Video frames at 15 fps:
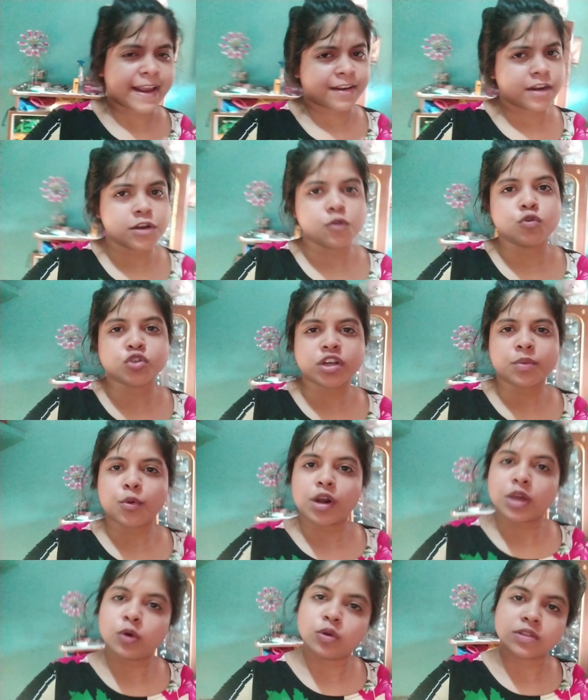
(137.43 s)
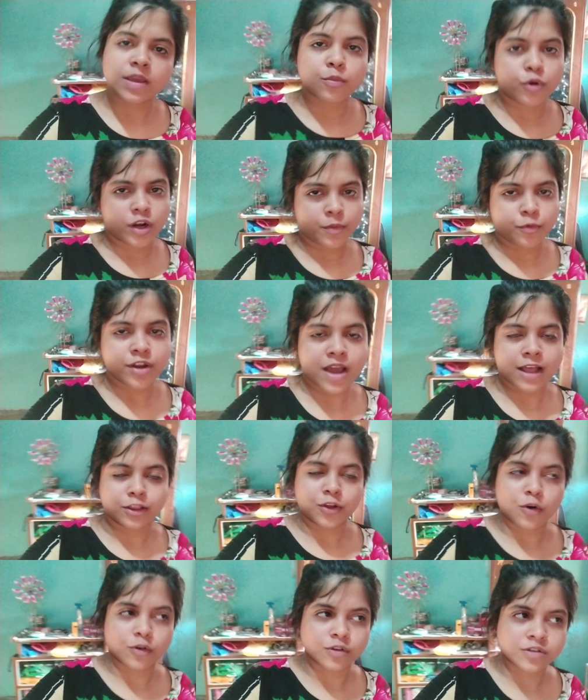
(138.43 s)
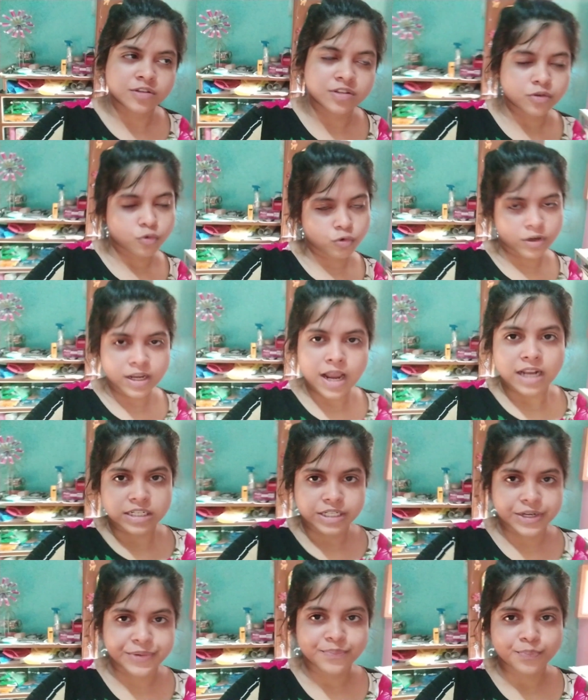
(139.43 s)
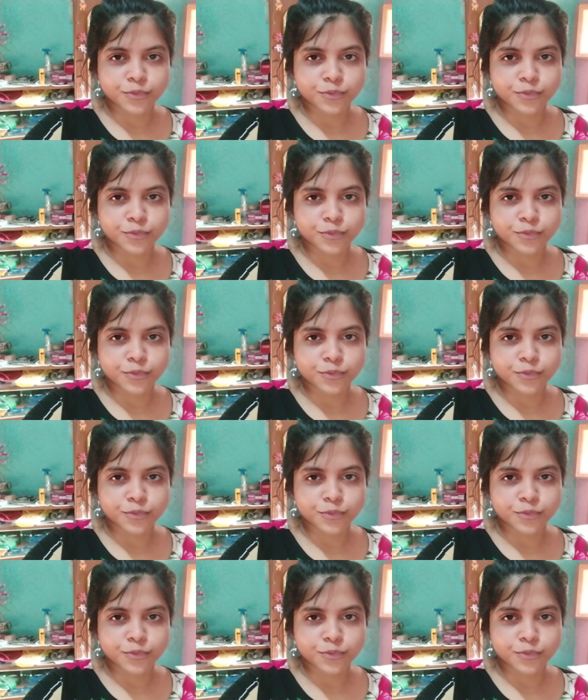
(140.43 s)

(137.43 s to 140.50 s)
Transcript: একটা টিউশন পরে ওতেই মোটামুটি হাত খরচ উঠে আসে